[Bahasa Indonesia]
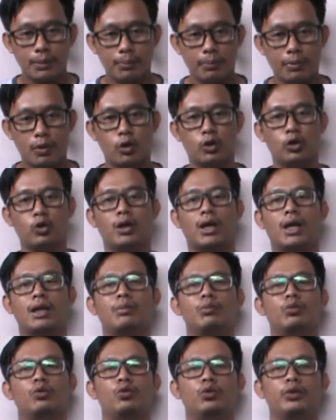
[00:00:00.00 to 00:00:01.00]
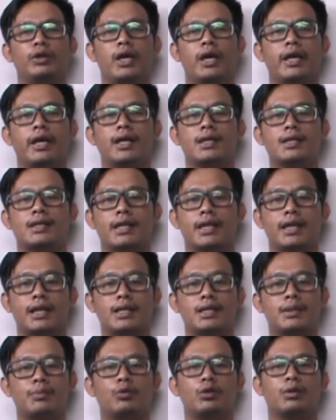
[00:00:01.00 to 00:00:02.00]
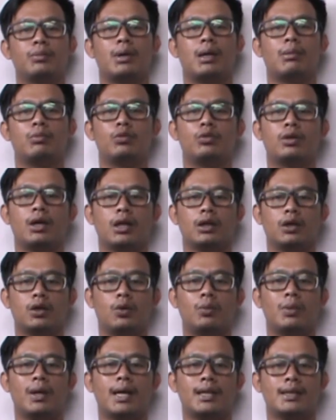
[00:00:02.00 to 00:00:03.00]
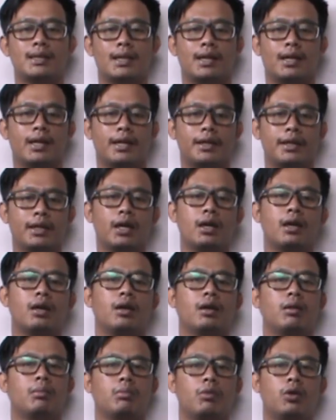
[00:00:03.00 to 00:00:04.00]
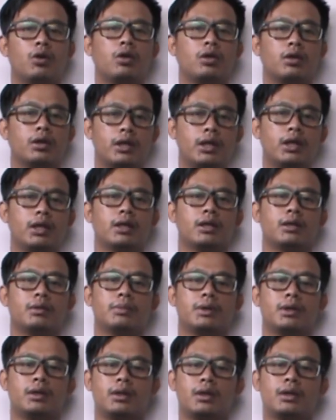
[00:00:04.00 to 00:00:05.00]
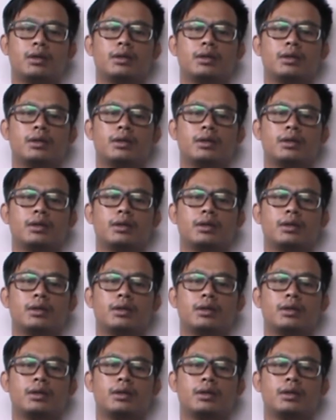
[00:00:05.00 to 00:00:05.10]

merontokkan bulunya yang sering disebut mabung atau bahasa kerennya molting ya teman teman